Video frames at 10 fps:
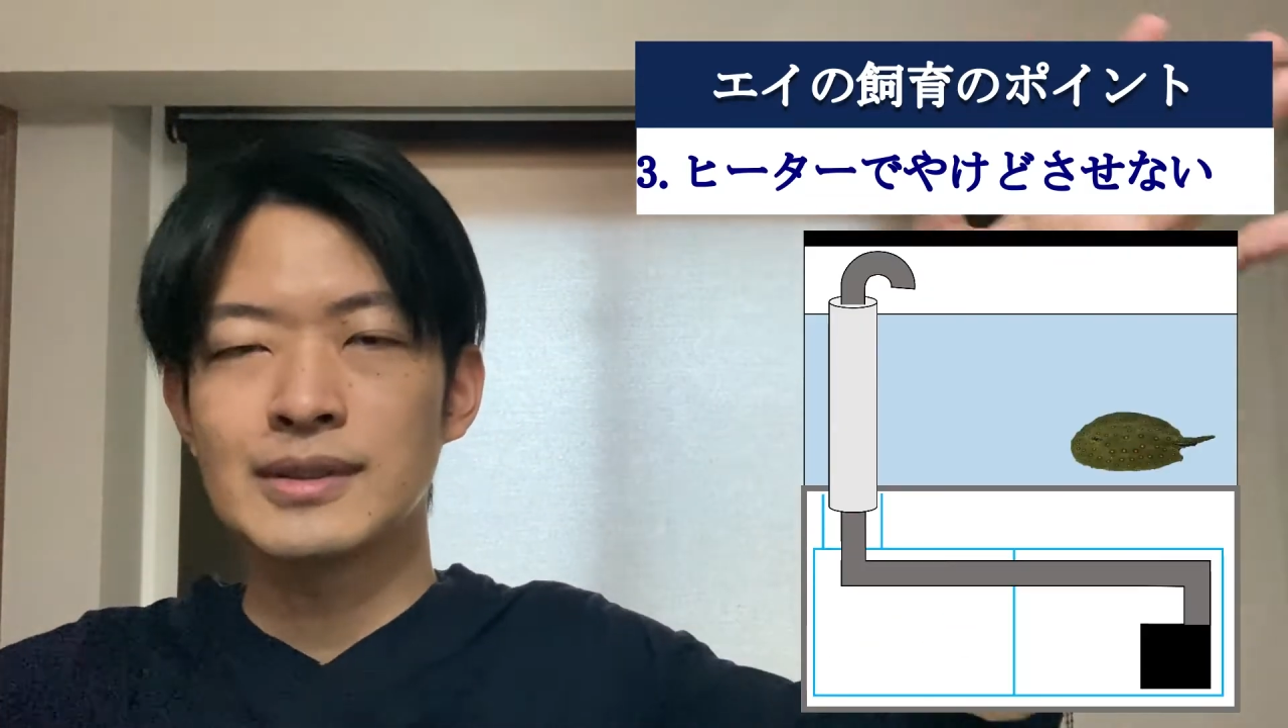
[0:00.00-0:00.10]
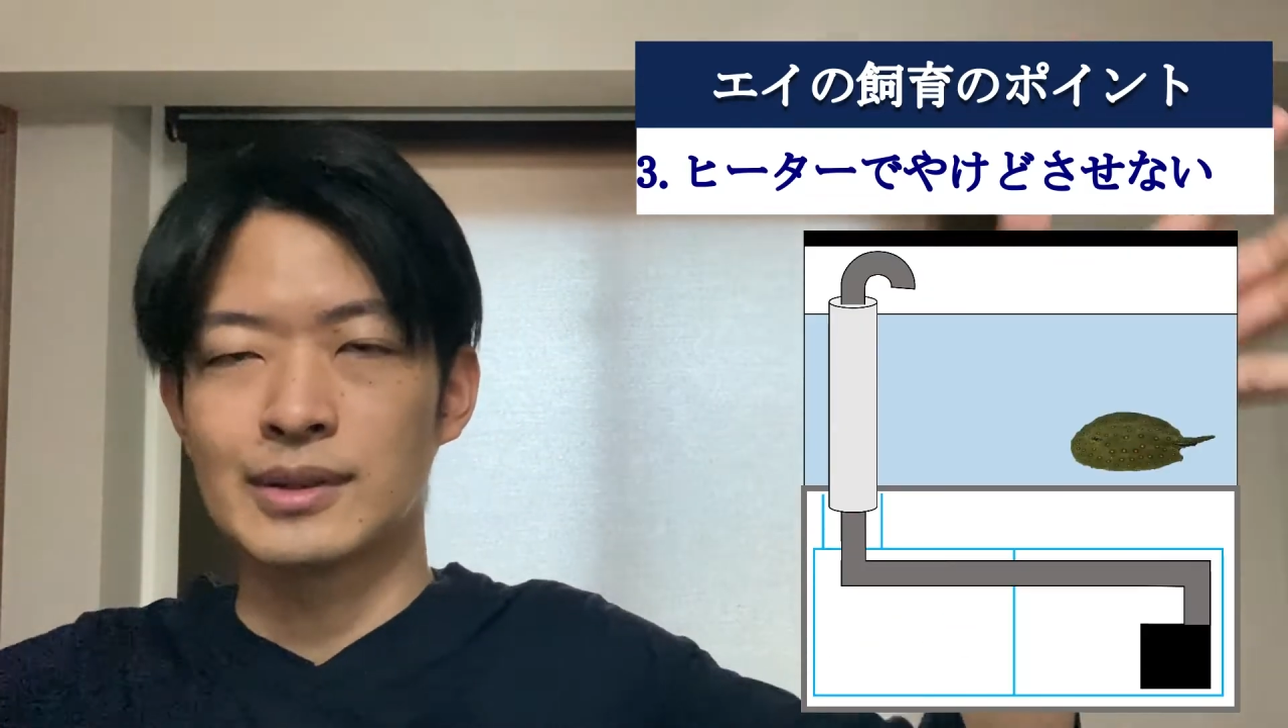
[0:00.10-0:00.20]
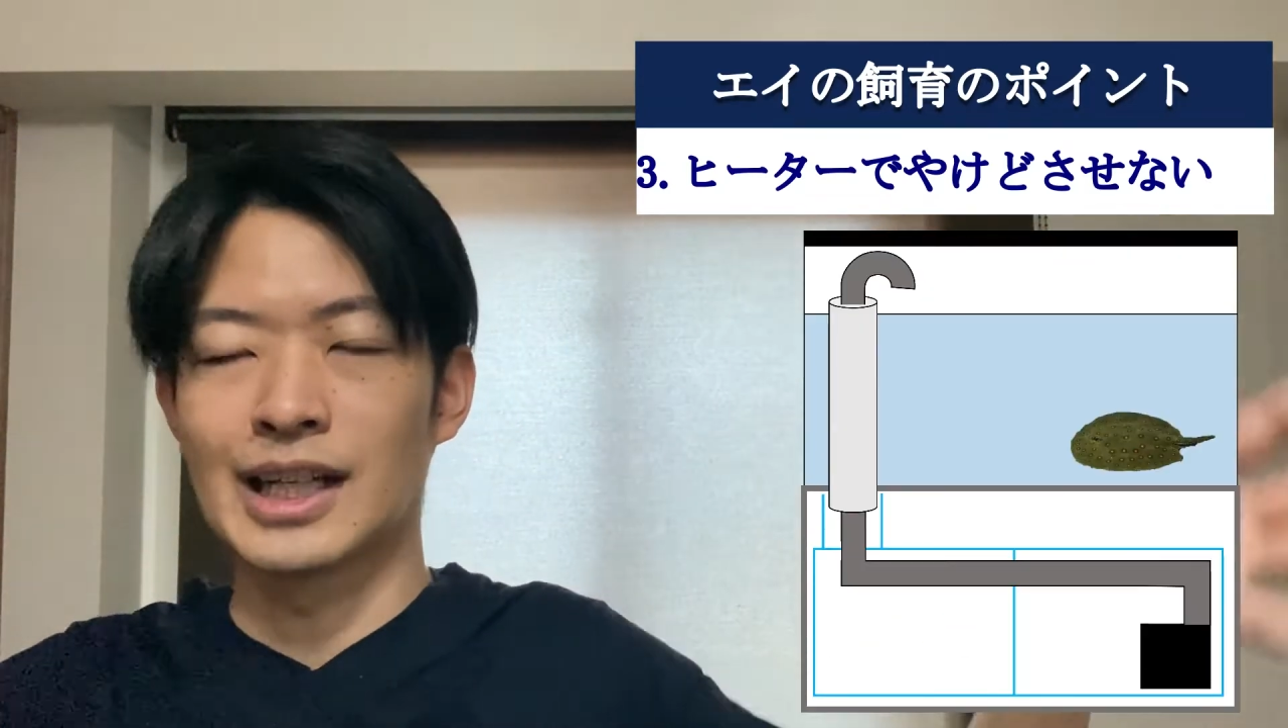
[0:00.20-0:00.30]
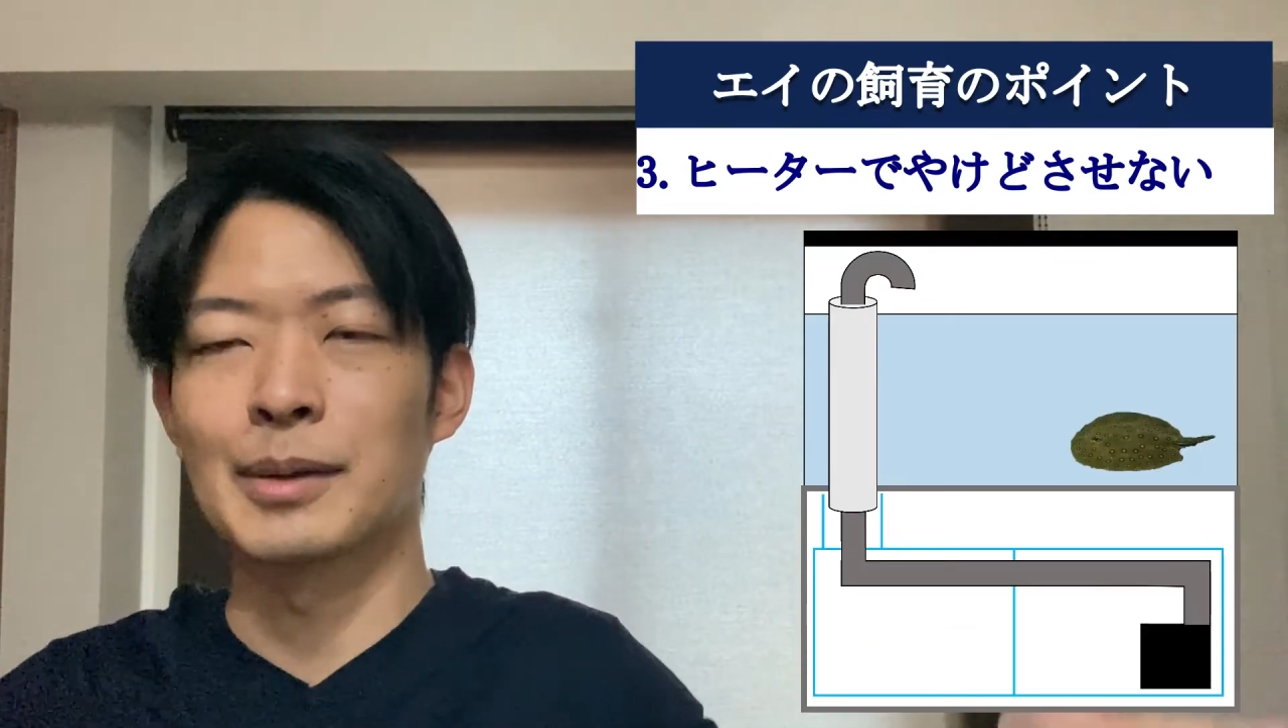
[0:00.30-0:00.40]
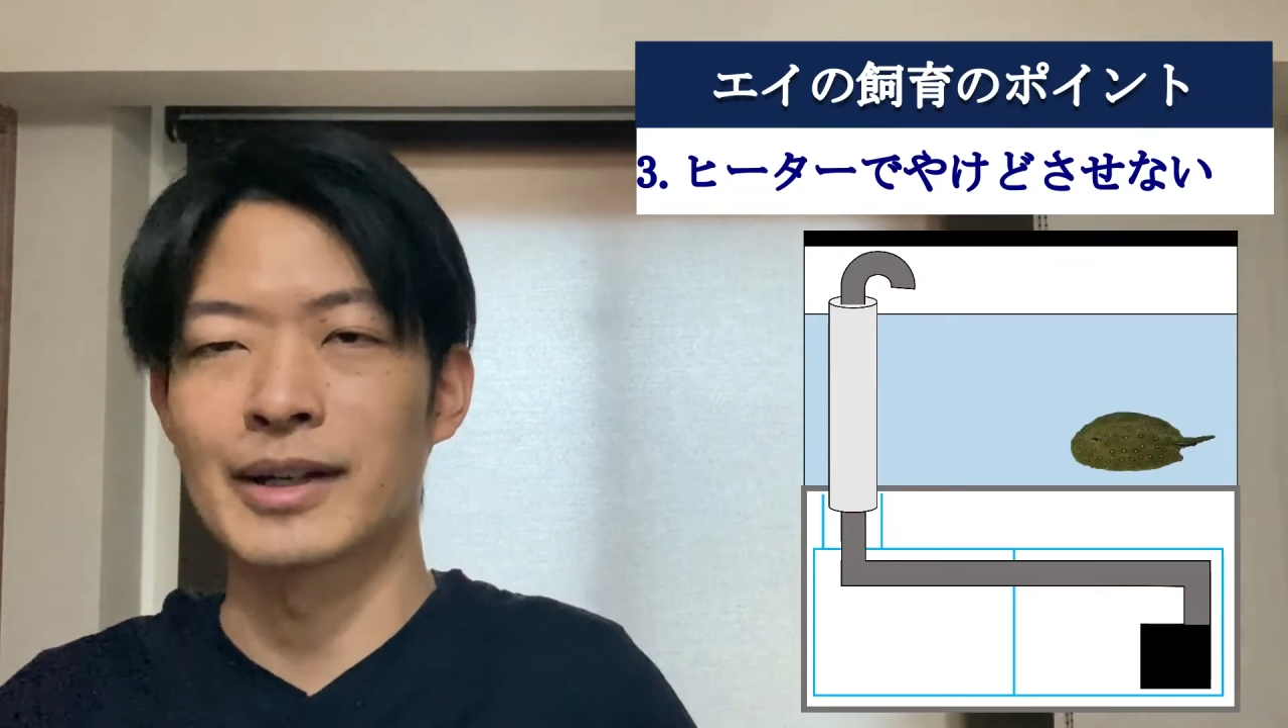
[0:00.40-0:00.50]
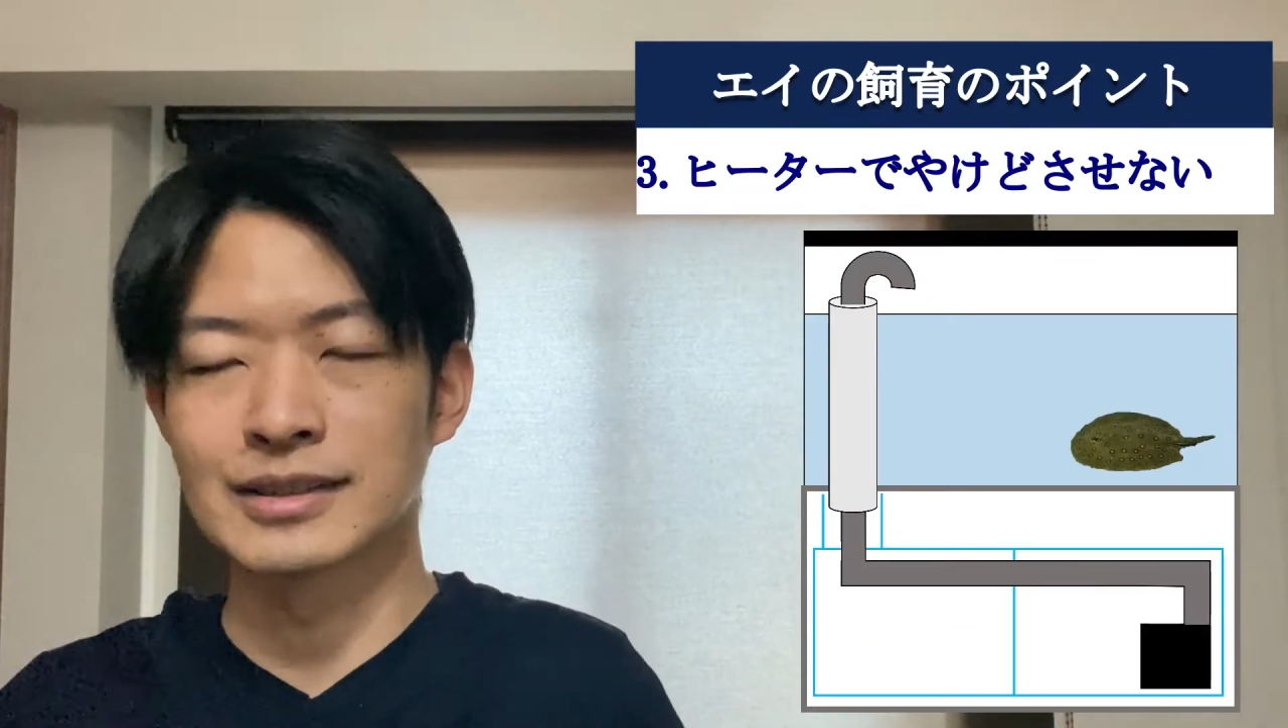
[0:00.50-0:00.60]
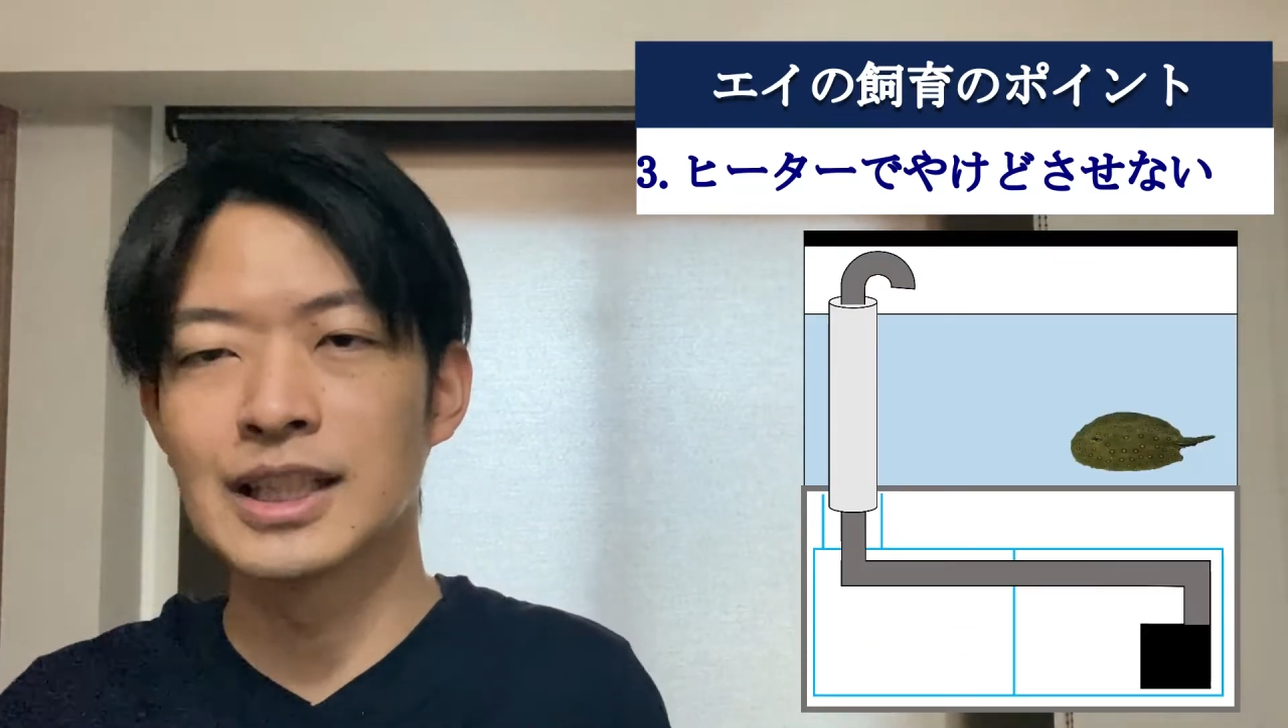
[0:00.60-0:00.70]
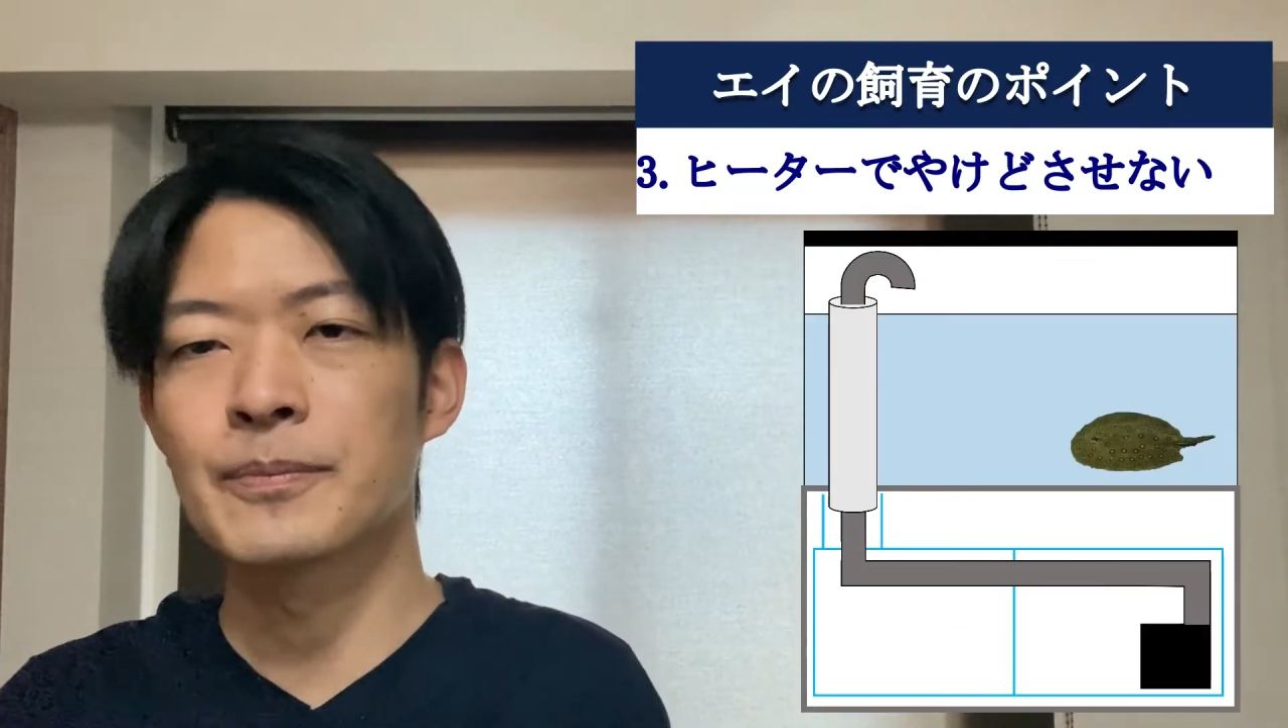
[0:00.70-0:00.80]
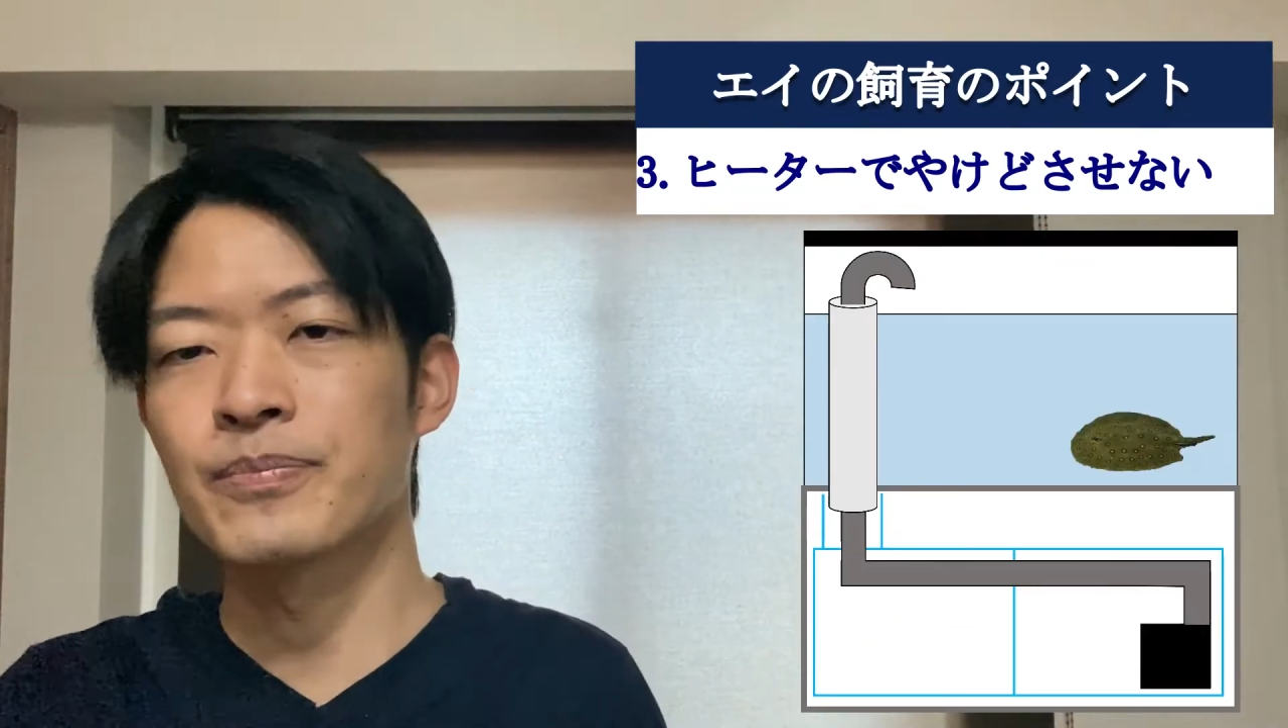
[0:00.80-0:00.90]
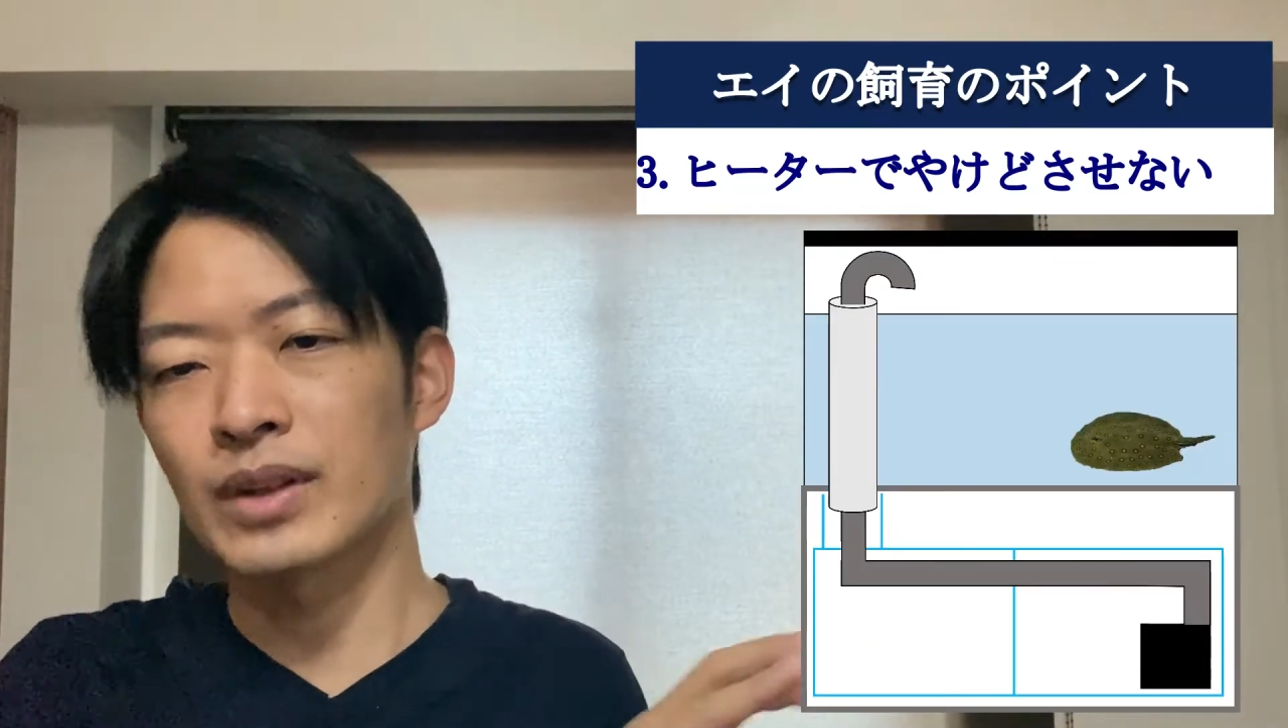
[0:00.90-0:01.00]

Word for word: 槽であればですね、